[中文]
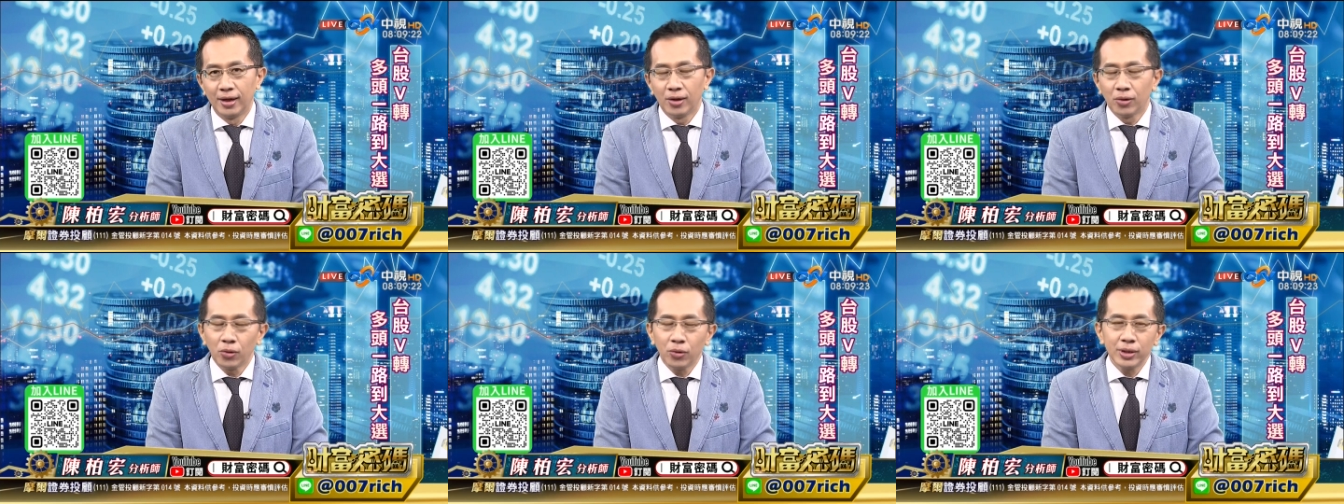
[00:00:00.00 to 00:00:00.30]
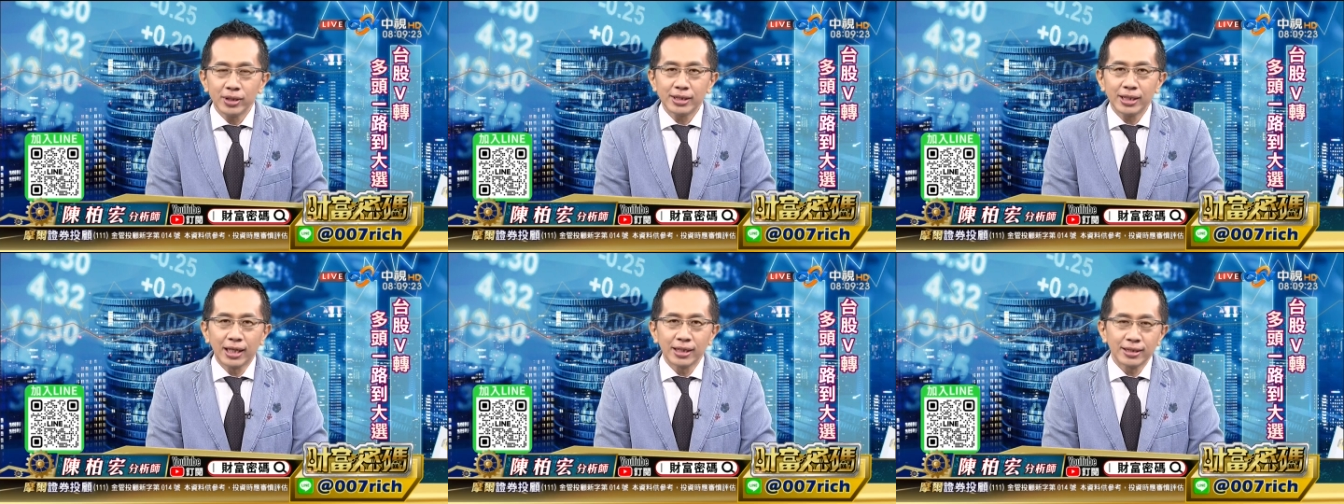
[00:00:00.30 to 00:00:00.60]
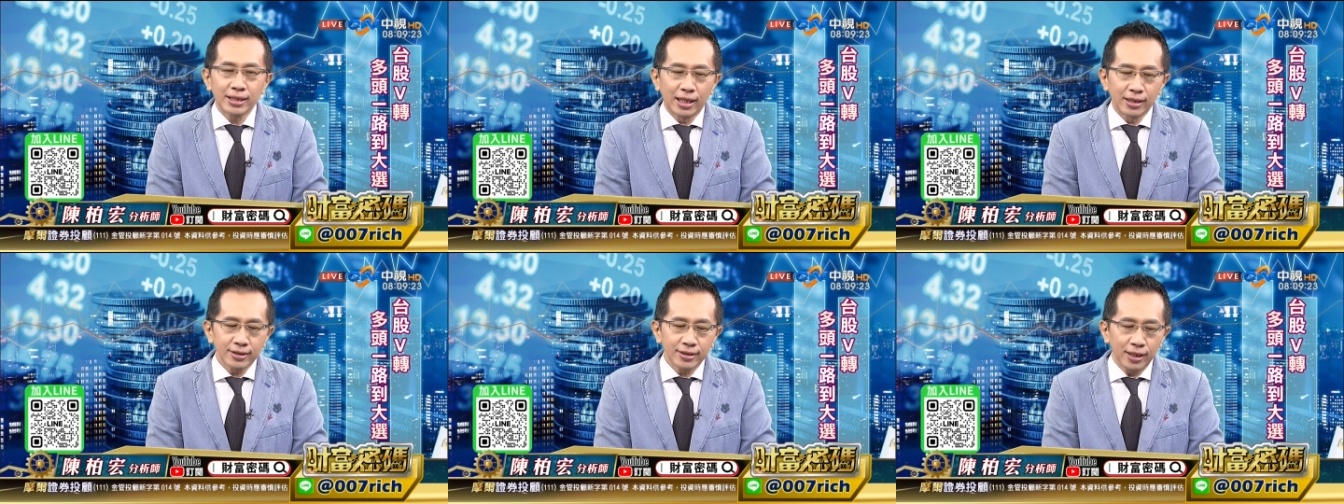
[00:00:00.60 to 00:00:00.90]
我会这
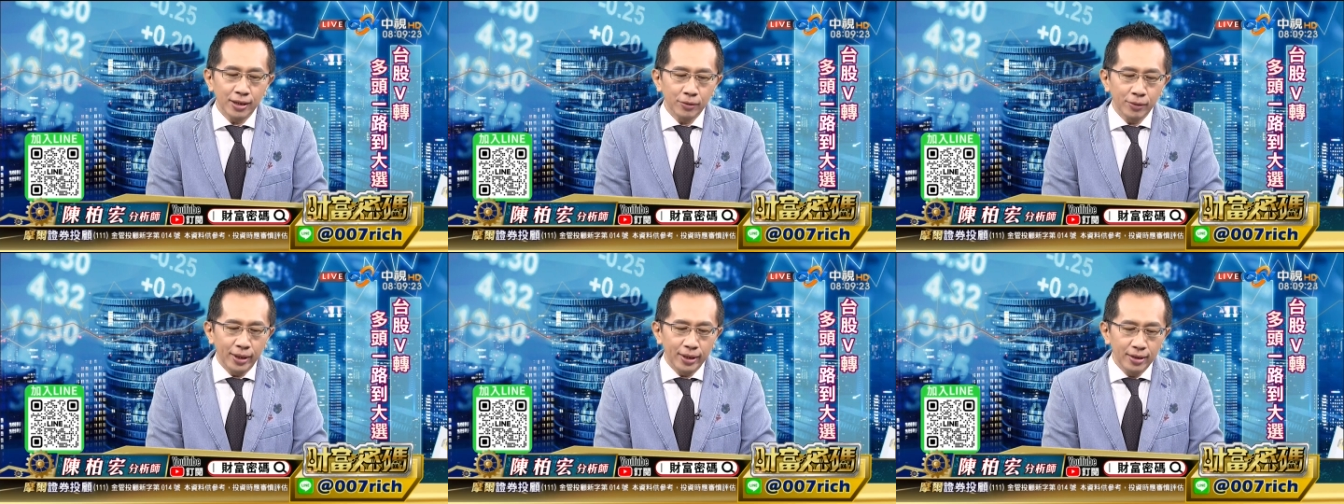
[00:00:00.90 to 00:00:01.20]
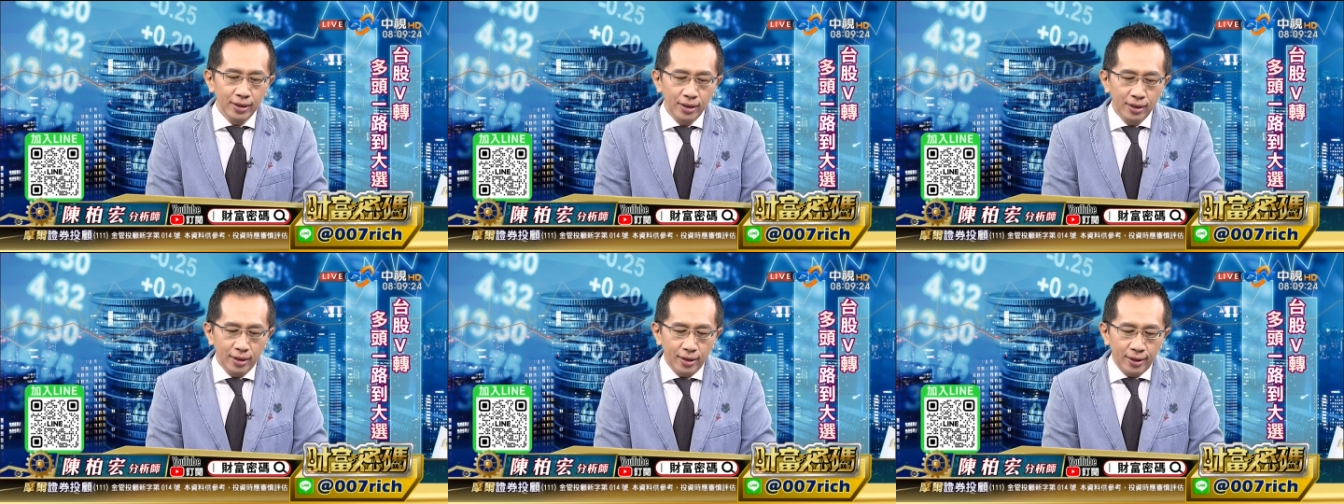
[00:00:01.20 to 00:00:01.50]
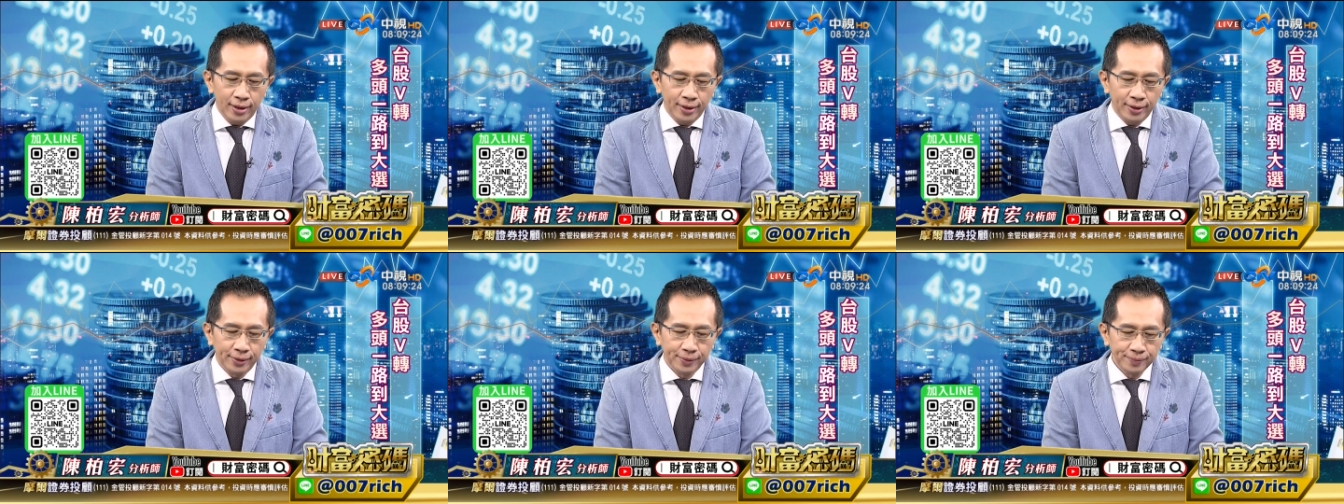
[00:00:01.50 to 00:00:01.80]
样讲，是因为
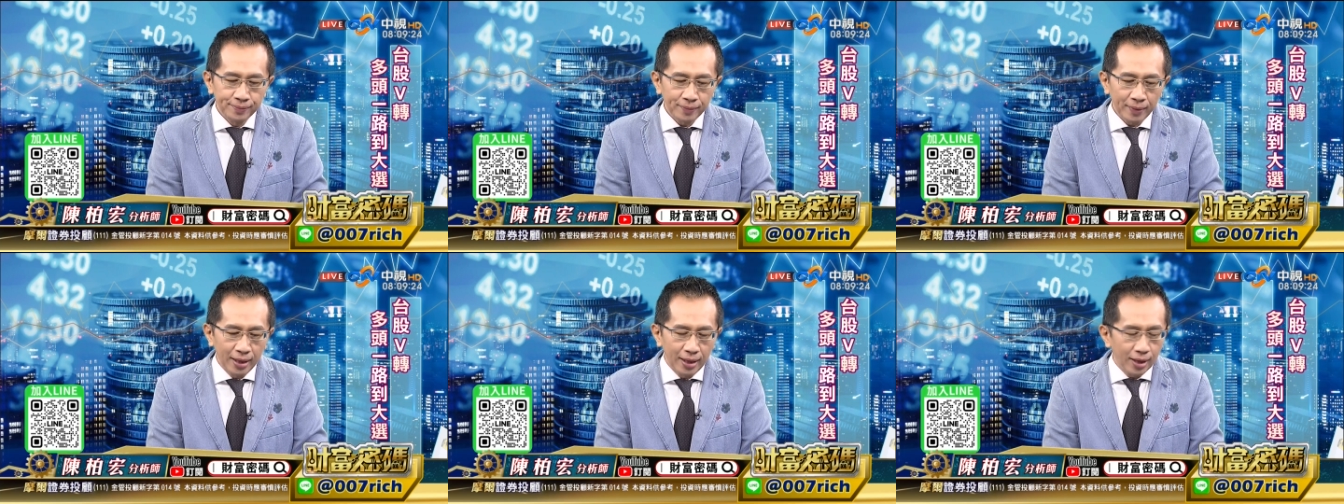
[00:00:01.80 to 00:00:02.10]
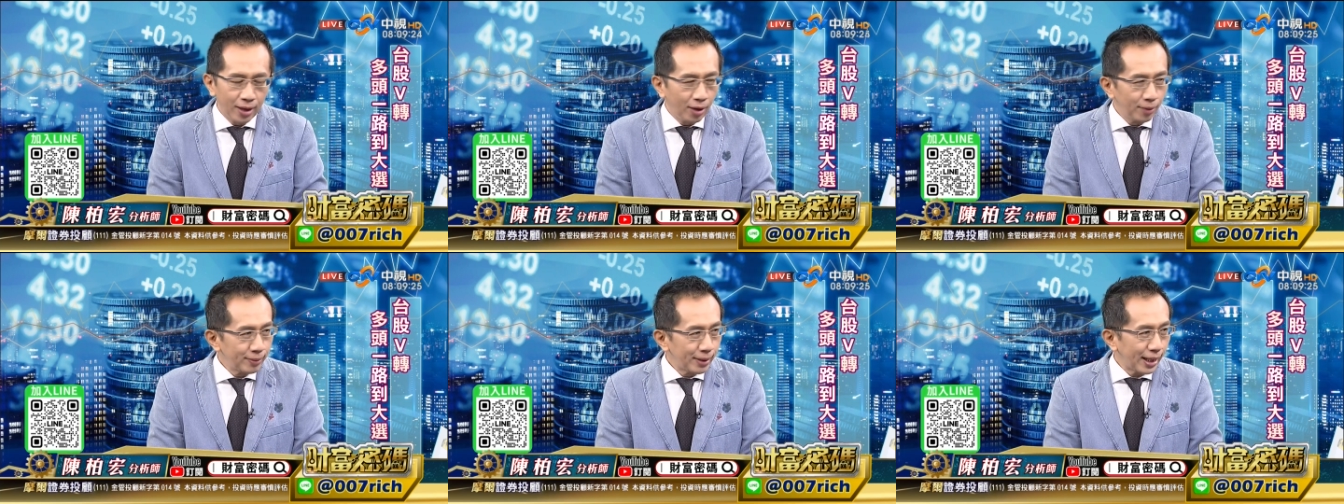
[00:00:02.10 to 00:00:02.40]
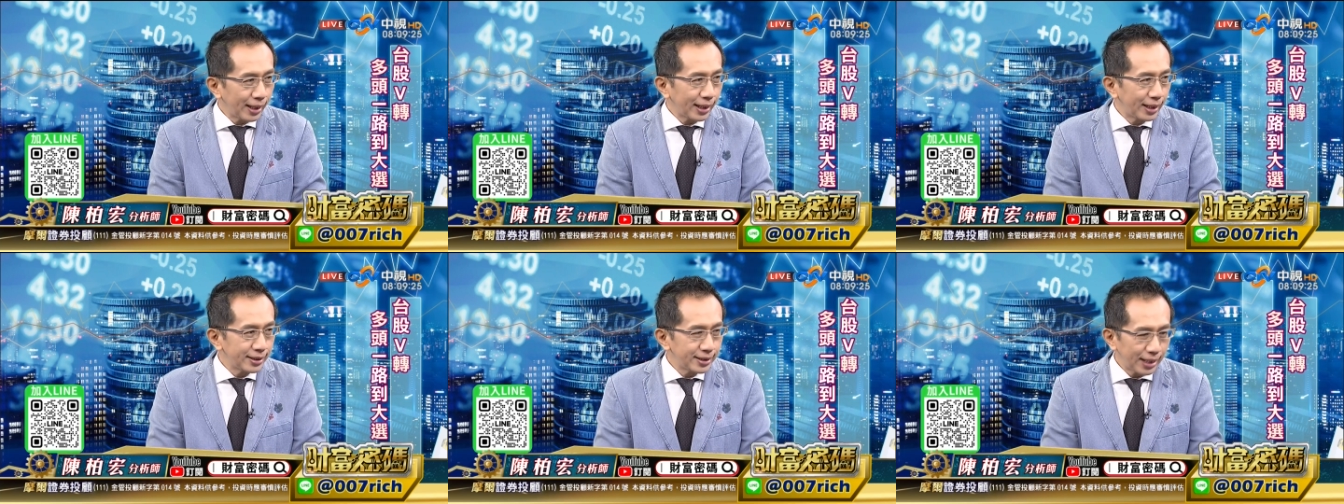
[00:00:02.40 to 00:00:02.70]
我们
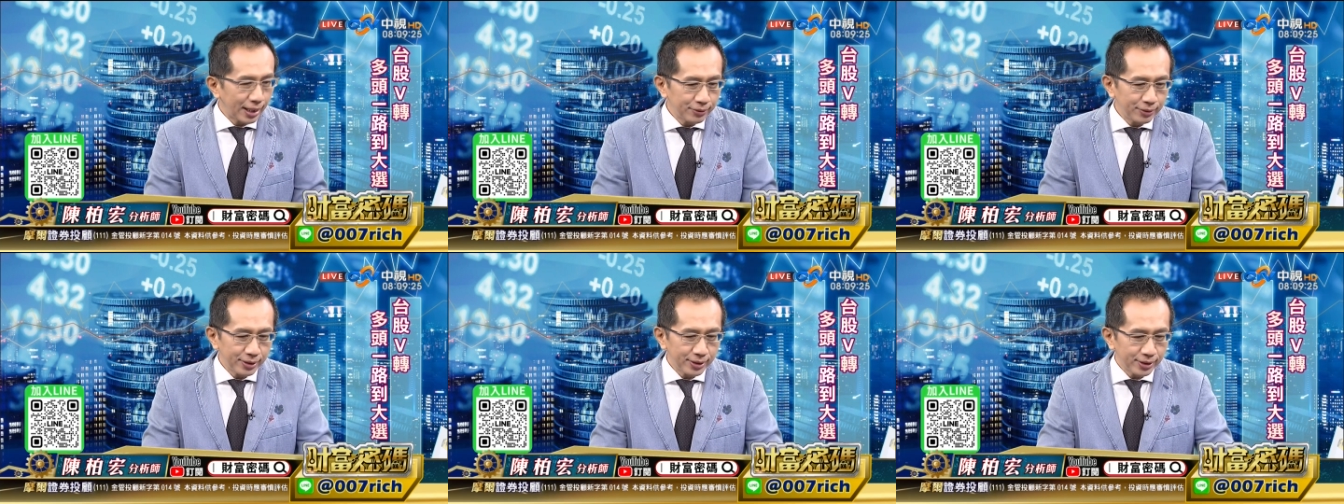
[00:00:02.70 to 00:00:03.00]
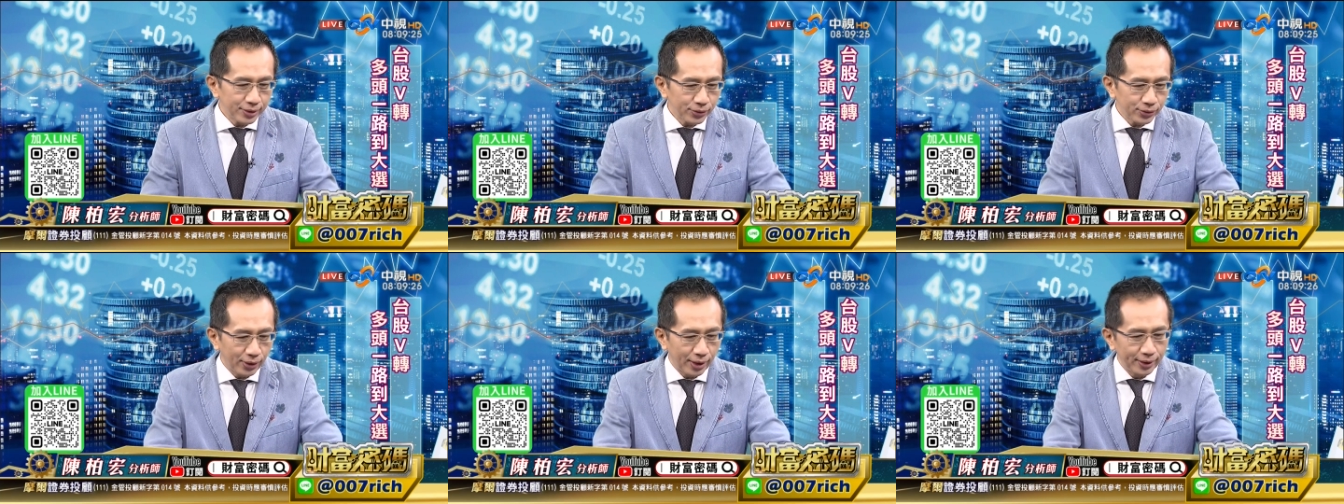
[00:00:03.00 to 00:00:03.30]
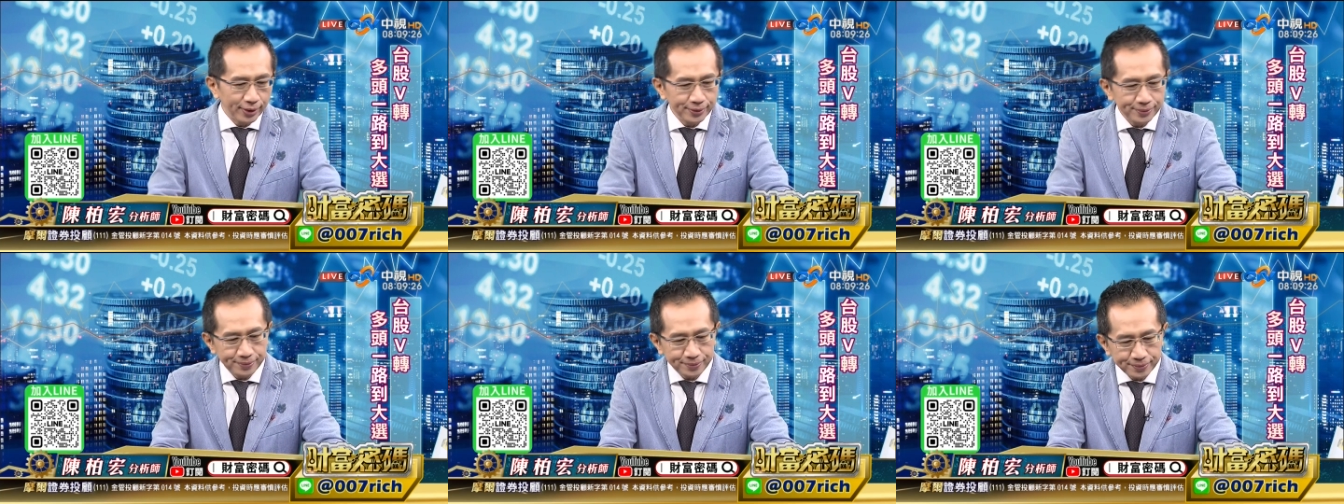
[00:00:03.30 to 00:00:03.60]
来看加权指数好了。